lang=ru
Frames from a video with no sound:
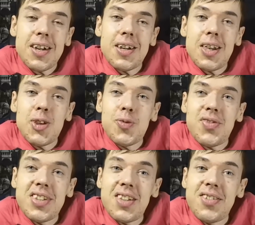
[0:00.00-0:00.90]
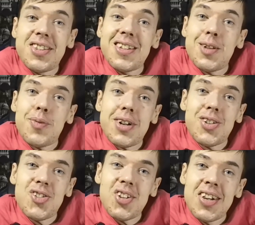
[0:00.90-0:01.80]
А, я думаю, все видели
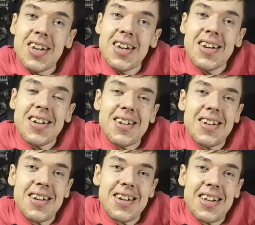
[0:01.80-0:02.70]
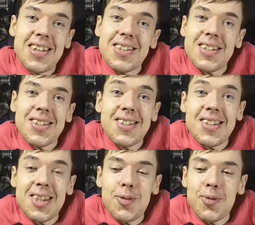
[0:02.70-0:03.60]
матч а, Арины с
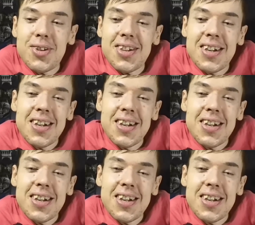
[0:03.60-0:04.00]
Зильдемот,